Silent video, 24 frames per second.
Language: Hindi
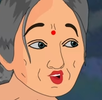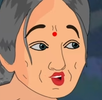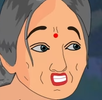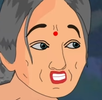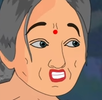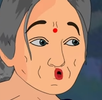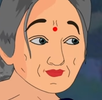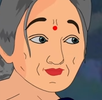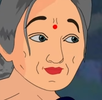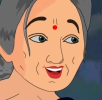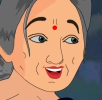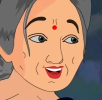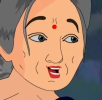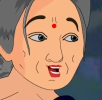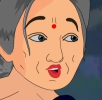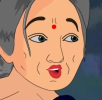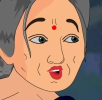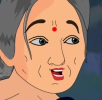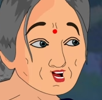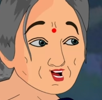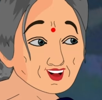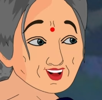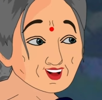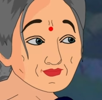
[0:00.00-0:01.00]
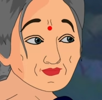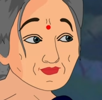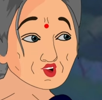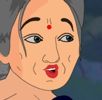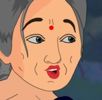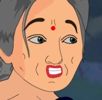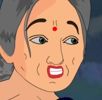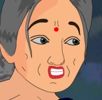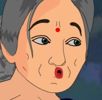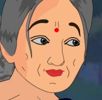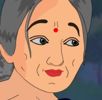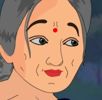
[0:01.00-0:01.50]
और मेरी बहू की जान
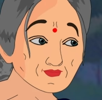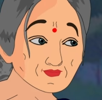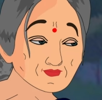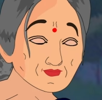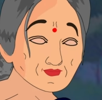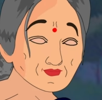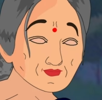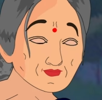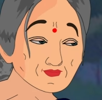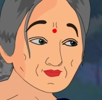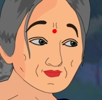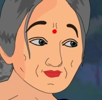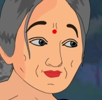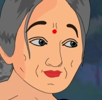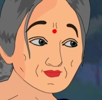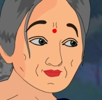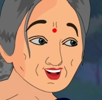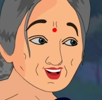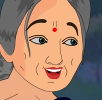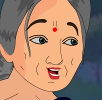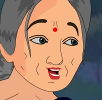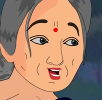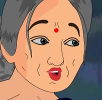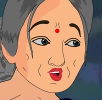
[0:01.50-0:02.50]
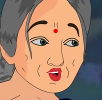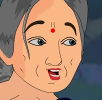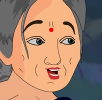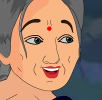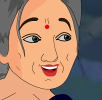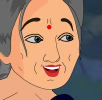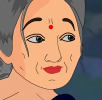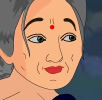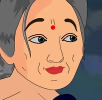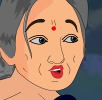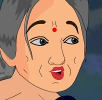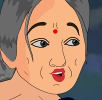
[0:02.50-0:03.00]
बच गई पर
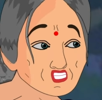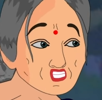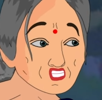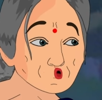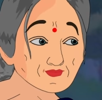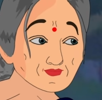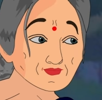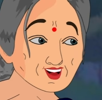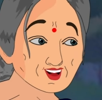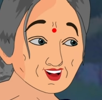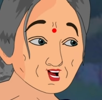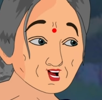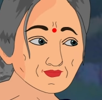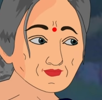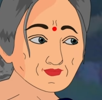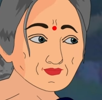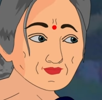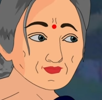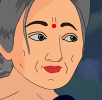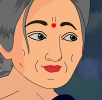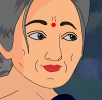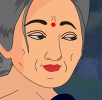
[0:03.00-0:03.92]
आज हम क्या देखते